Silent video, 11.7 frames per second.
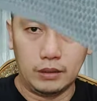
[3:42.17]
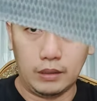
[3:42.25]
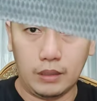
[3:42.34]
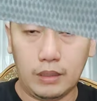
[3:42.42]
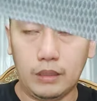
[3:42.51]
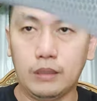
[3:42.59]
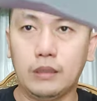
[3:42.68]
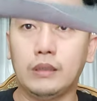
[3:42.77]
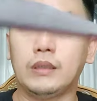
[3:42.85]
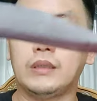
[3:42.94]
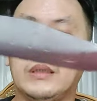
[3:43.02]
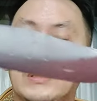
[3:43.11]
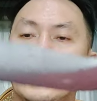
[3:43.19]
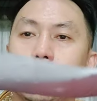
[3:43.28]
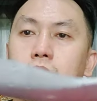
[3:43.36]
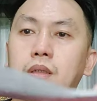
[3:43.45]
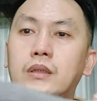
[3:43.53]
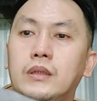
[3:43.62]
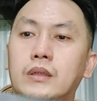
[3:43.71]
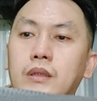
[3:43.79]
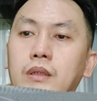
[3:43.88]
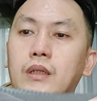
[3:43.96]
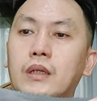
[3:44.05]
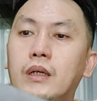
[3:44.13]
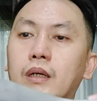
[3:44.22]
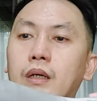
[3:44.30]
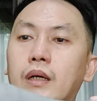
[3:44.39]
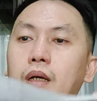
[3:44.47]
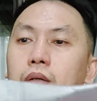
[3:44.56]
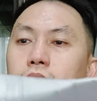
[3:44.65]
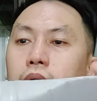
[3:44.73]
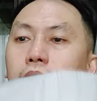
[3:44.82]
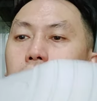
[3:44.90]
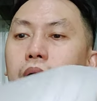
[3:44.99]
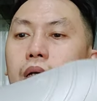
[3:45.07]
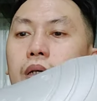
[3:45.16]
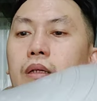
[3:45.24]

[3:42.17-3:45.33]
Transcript: ya ini anu ya